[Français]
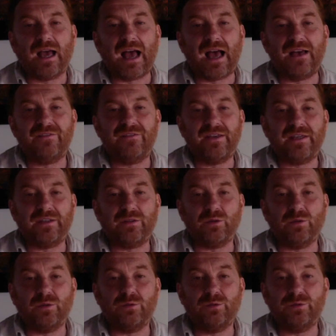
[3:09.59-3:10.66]
avec
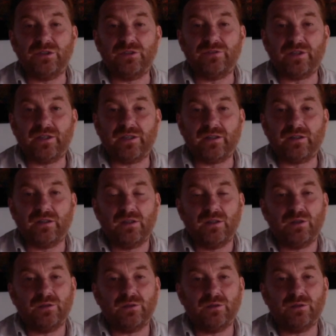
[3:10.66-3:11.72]
l'univers
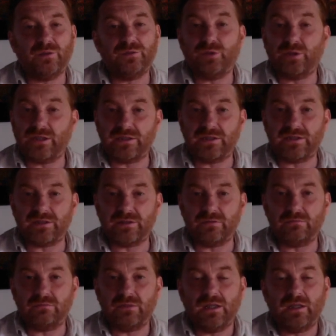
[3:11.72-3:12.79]
de
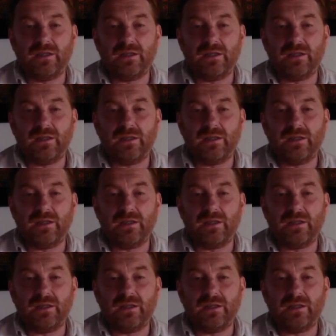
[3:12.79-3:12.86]
l'édition